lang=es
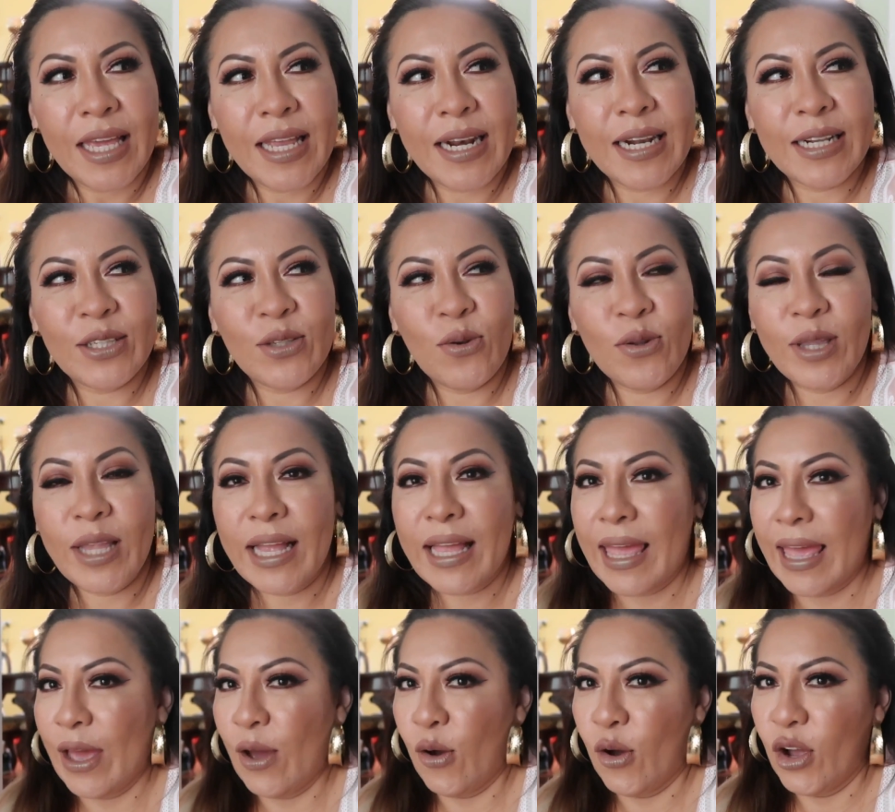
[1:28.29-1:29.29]
Y resulta
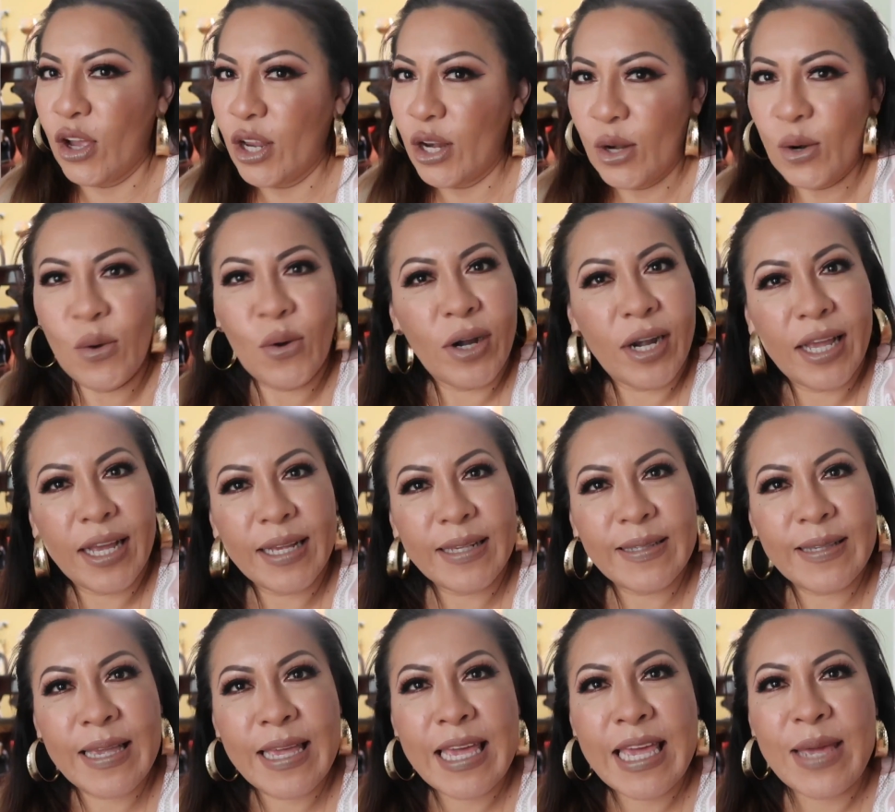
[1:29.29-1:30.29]
que hoy
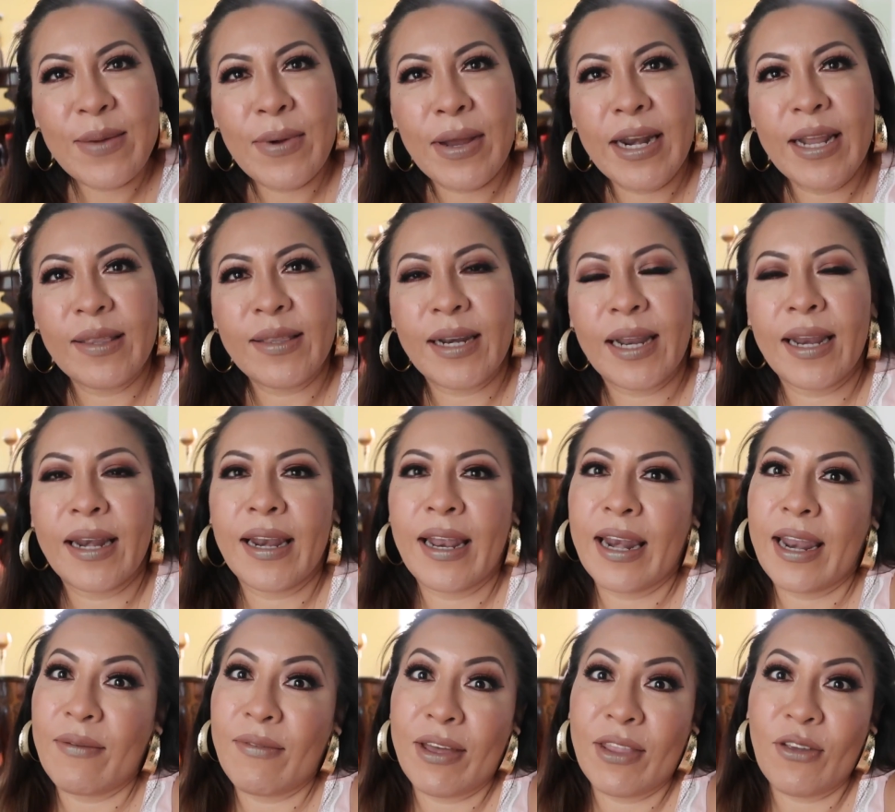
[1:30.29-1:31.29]
lunes iban a traer
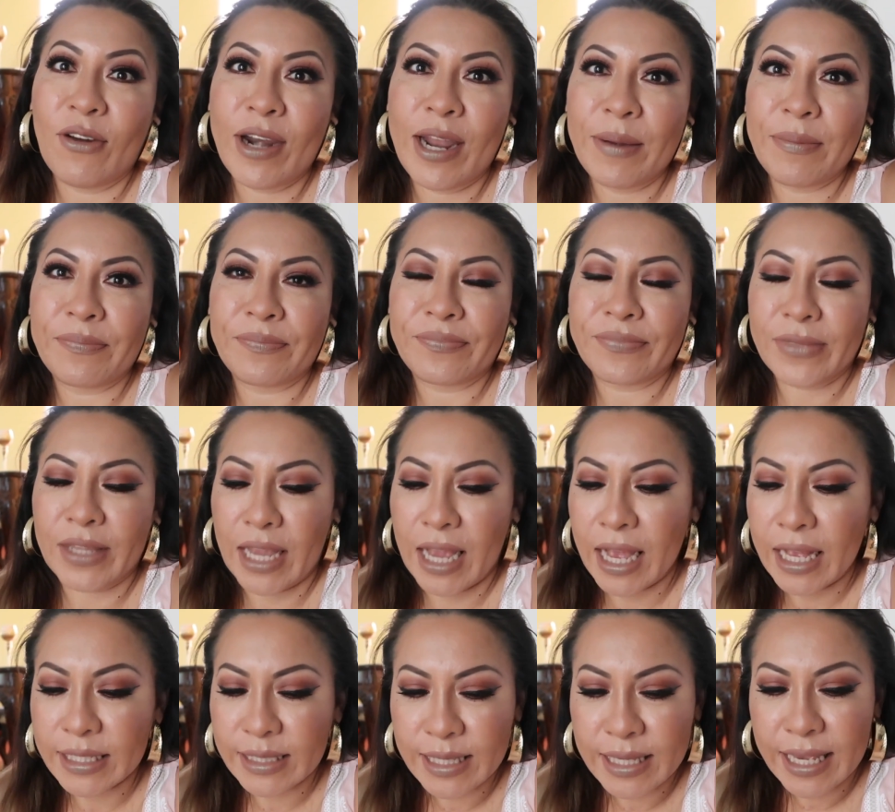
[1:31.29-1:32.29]
la lavadora.
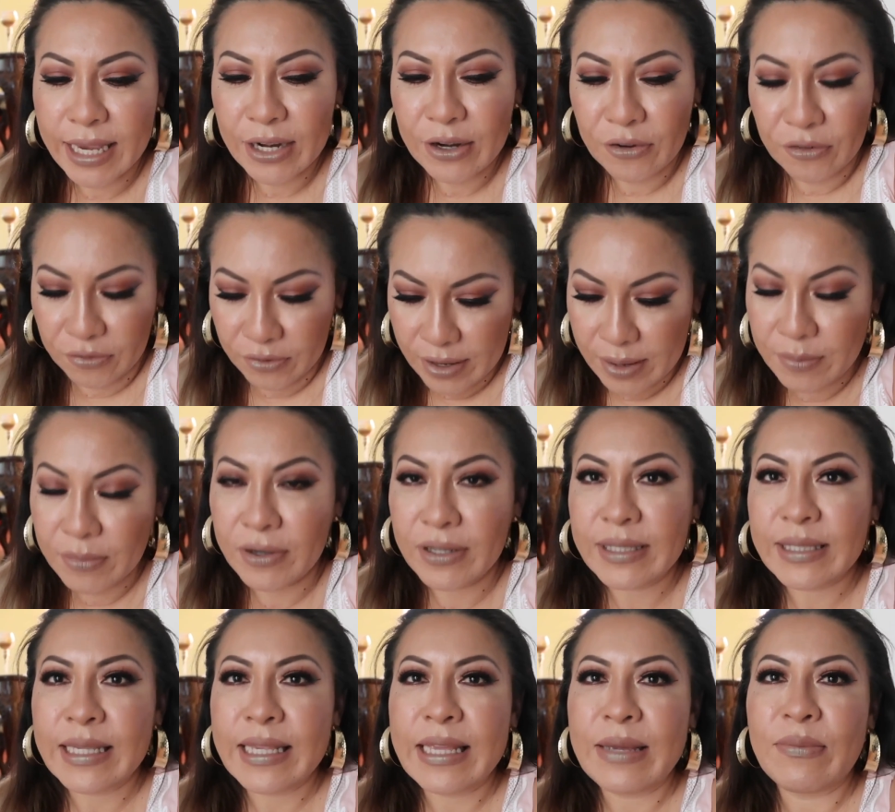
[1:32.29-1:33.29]
Así que no
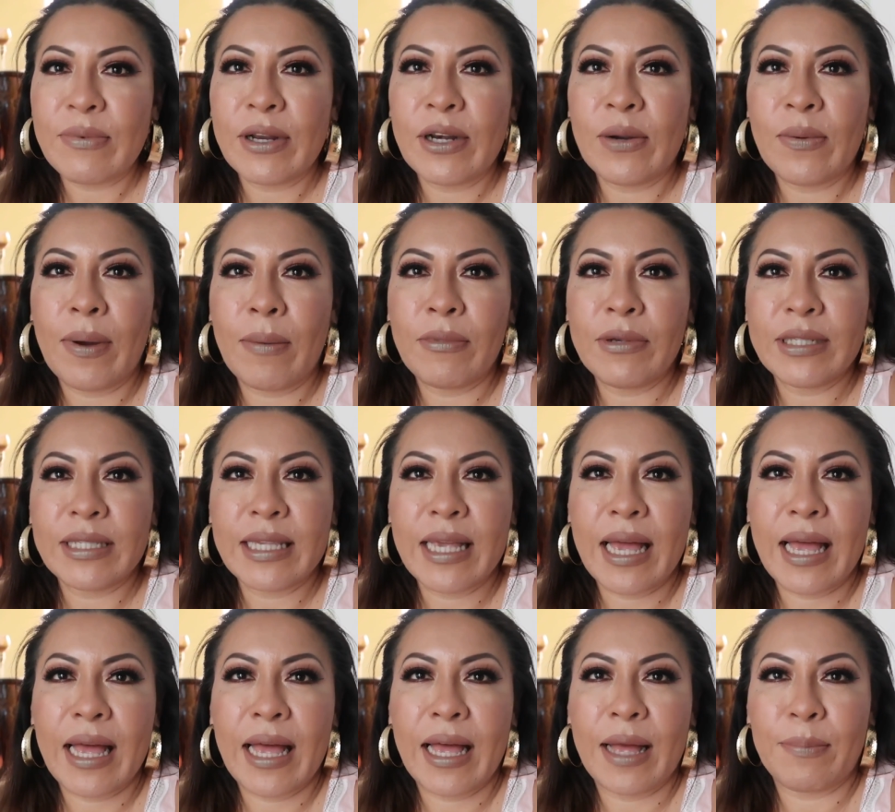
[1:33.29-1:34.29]
fuimos y bueno, vamos
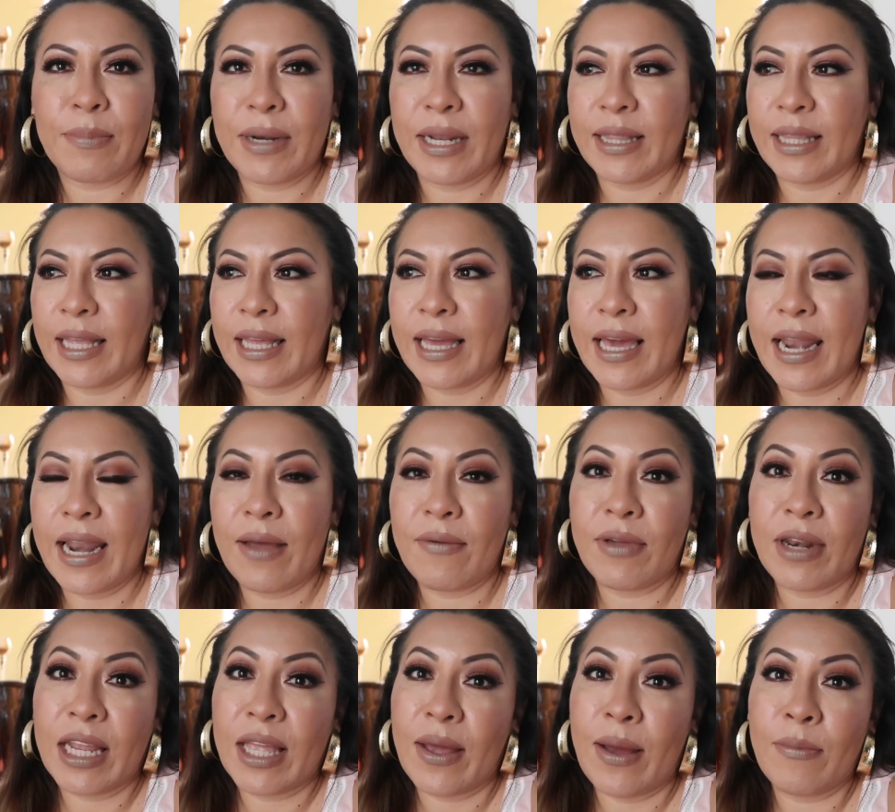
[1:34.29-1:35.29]
a, platicar a
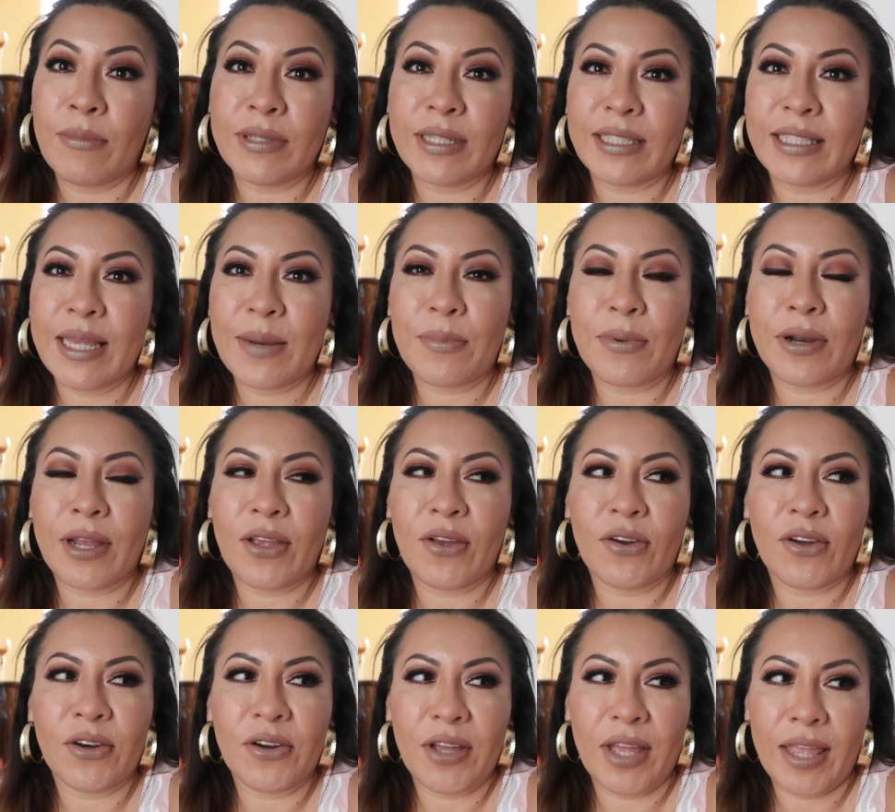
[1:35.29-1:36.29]
ver qué vamos a hacer porque
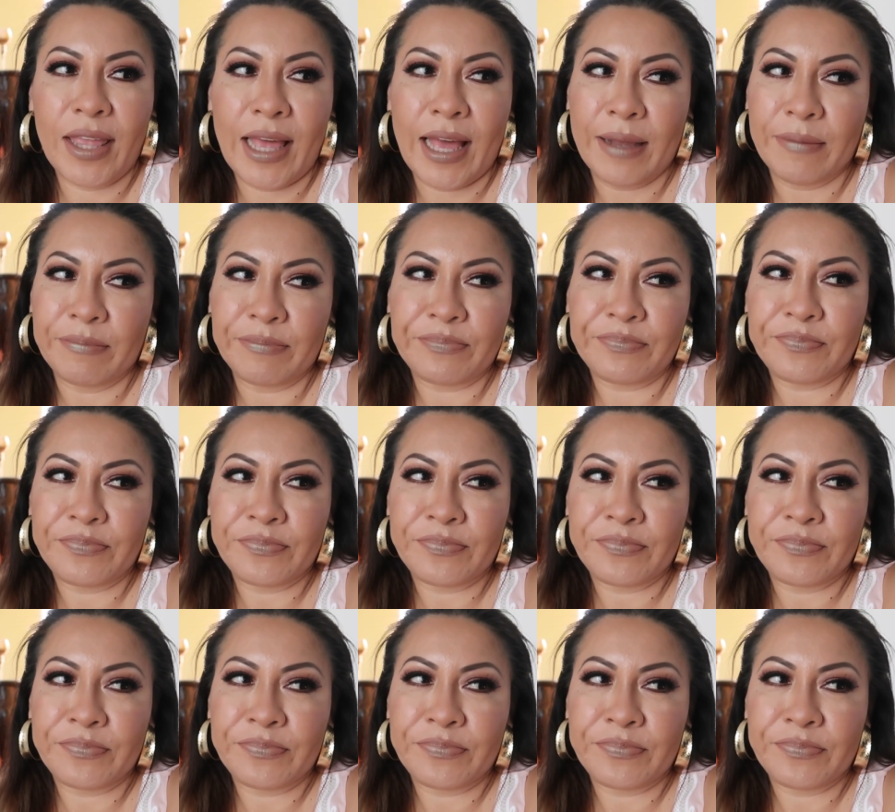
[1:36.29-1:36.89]
yo creo que ya